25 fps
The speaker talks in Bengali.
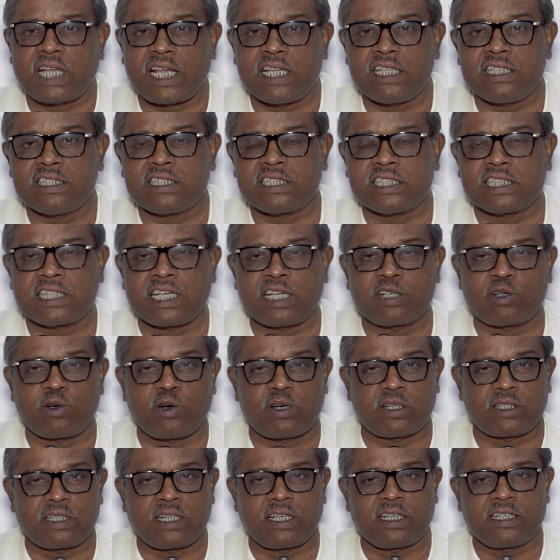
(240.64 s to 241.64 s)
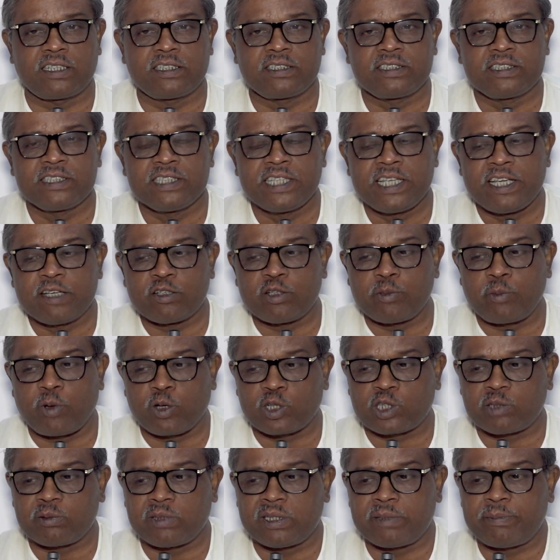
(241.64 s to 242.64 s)
সায়েন্স স্বীকার করে না এগুলো
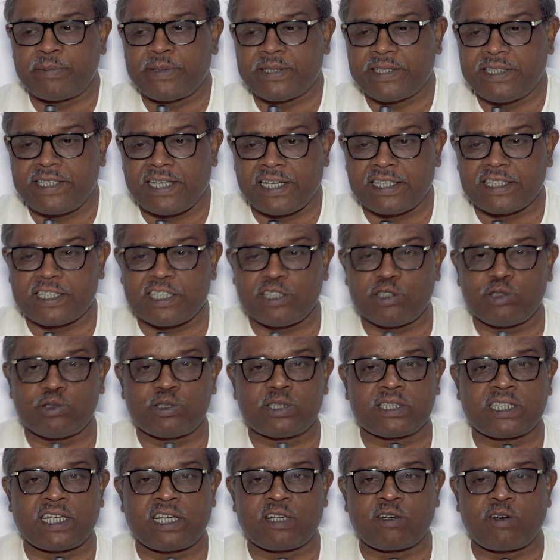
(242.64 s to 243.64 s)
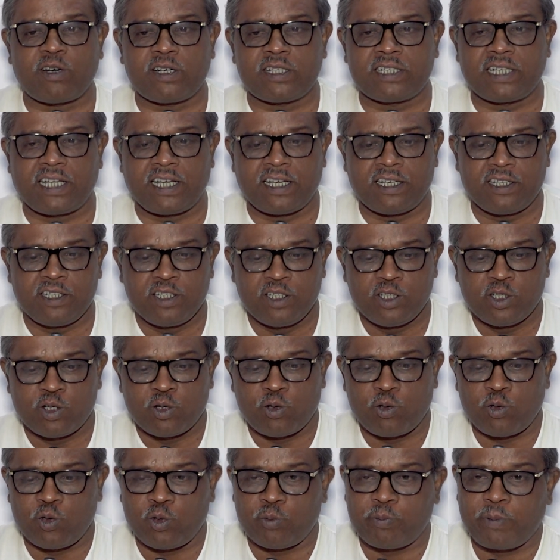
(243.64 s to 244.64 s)
বর্তমানে বিজ্ঞান কিন্তু স্বীকার করে না
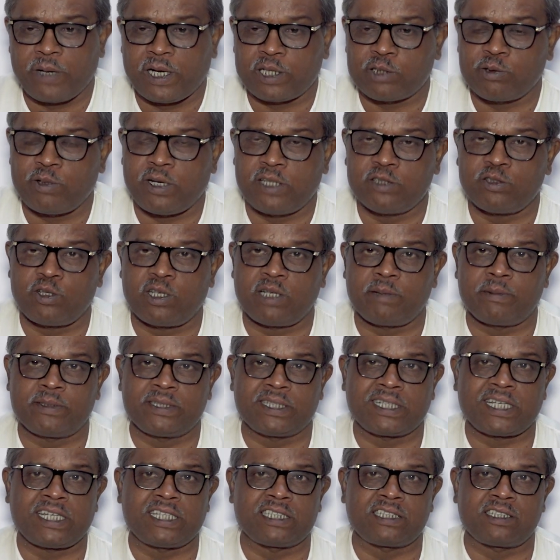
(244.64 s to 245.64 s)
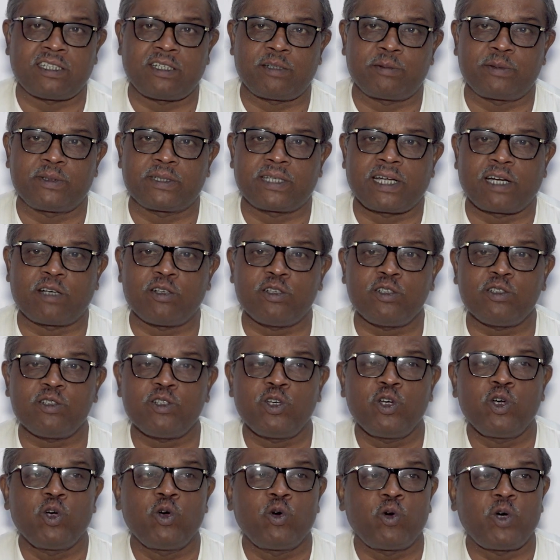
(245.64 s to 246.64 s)
গরুর পা ধোয়া জল আমাদের খেতে হবে কারণ
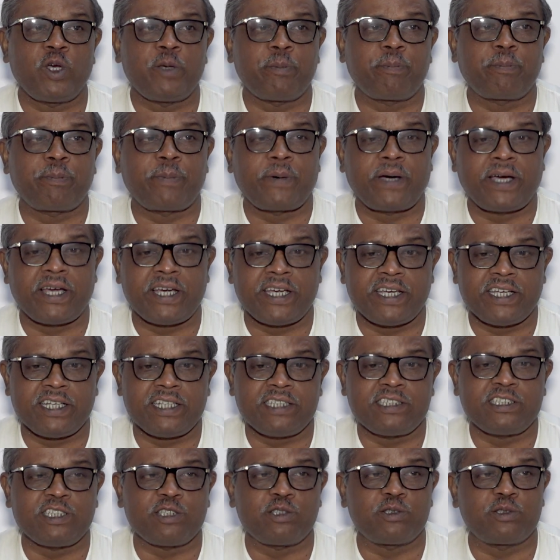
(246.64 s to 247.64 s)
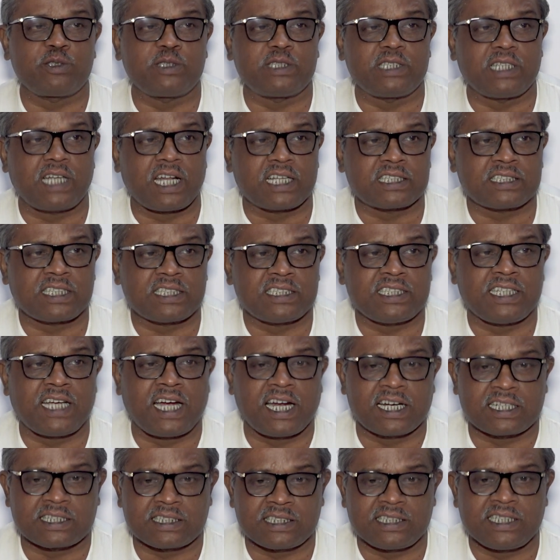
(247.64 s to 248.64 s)
ওই পায়ের যে রাস্তা দিয়ে
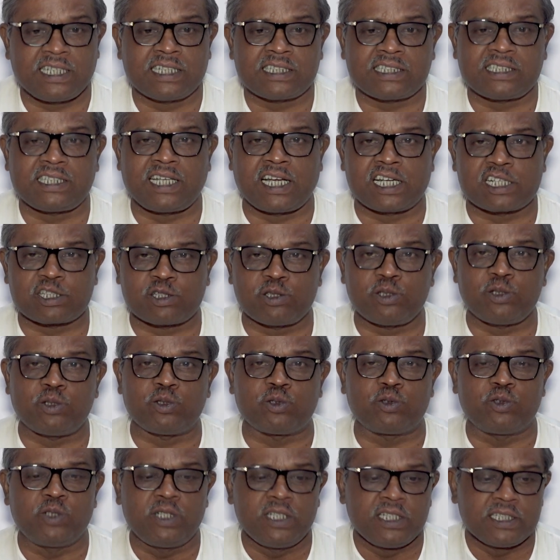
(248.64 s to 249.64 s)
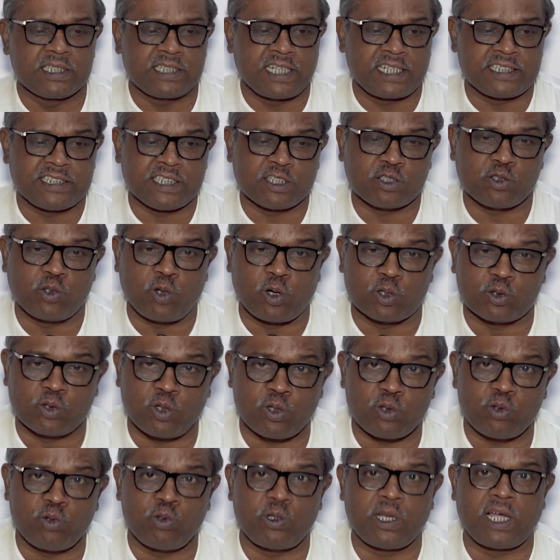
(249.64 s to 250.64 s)
হাঁটতে হাঁটতে আসলো তার যে কত
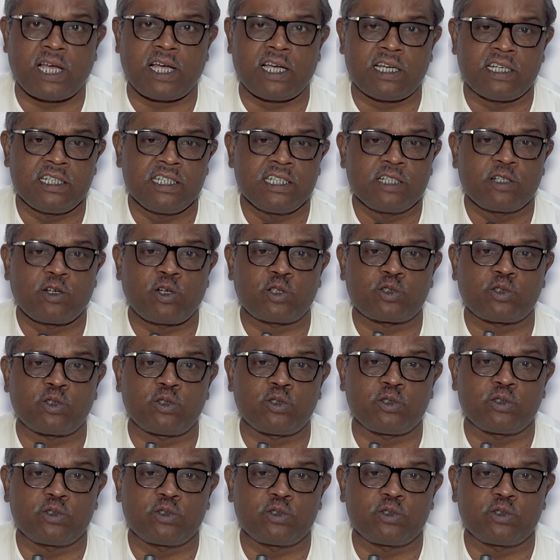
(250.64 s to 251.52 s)
ধুলা কত